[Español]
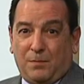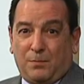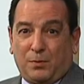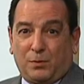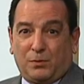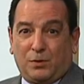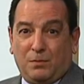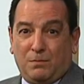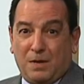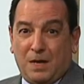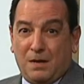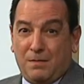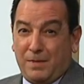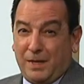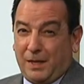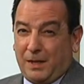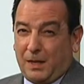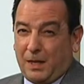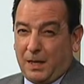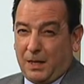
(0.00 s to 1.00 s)

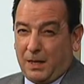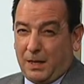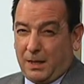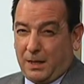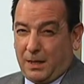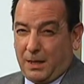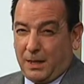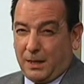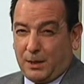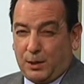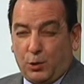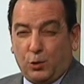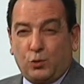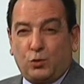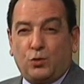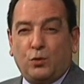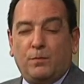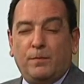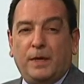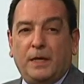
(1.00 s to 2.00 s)
aproximadamente
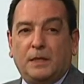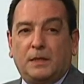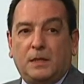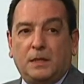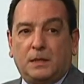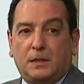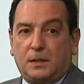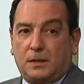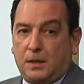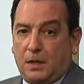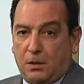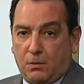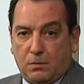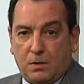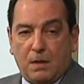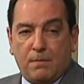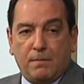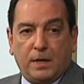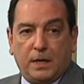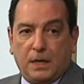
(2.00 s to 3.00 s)
18 meses de
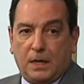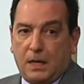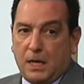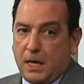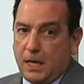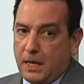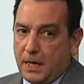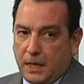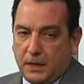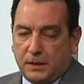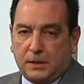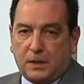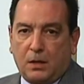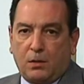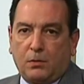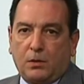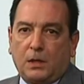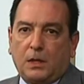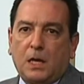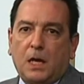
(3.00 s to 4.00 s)
una manera
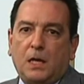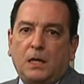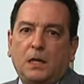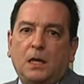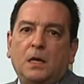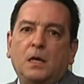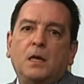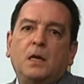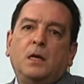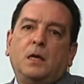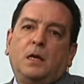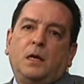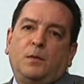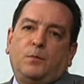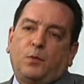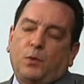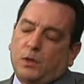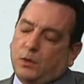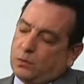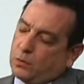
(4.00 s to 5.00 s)
extraordinaria y
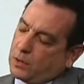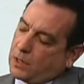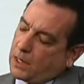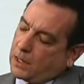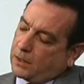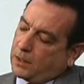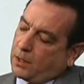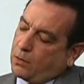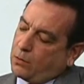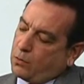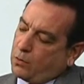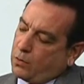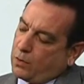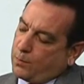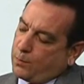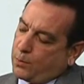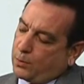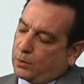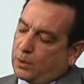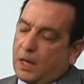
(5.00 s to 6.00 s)
por eso el artículo de
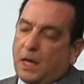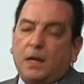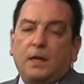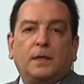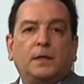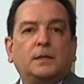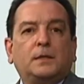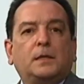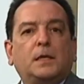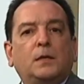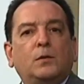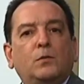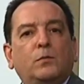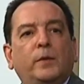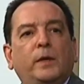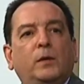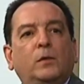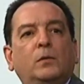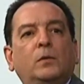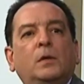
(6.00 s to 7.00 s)
portada de este
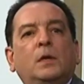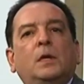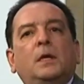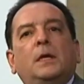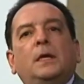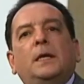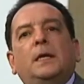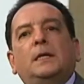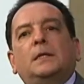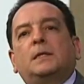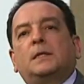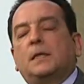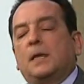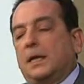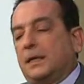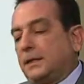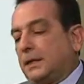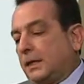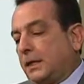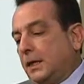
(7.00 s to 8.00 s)
número es
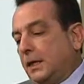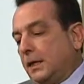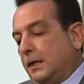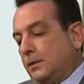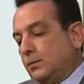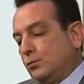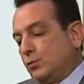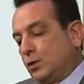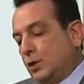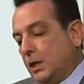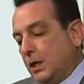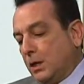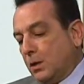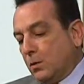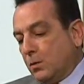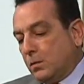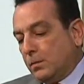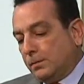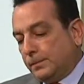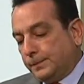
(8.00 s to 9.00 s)
la sequía de un
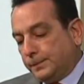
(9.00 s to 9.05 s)
siglo.